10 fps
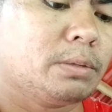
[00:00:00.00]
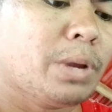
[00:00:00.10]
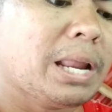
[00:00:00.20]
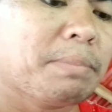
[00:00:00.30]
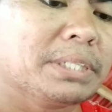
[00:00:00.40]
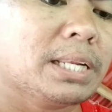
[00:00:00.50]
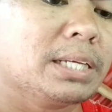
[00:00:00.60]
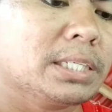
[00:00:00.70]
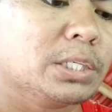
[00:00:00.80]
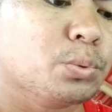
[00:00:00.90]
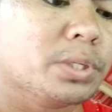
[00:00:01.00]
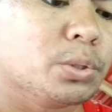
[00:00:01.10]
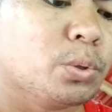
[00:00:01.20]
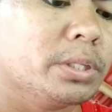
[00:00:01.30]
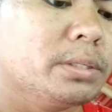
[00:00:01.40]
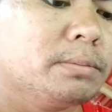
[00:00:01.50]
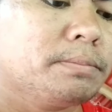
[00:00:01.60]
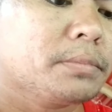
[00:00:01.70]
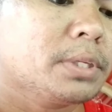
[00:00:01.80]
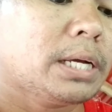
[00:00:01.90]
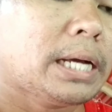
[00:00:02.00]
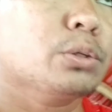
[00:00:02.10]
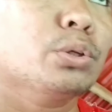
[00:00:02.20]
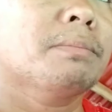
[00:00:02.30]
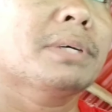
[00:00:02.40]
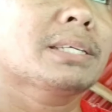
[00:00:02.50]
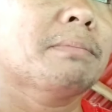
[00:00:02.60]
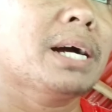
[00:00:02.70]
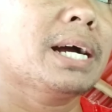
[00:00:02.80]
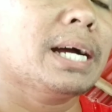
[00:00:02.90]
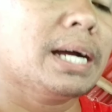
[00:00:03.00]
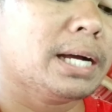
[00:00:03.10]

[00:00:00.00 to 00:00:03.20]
wala pa silang 6 weeks old. At doon naman sa mga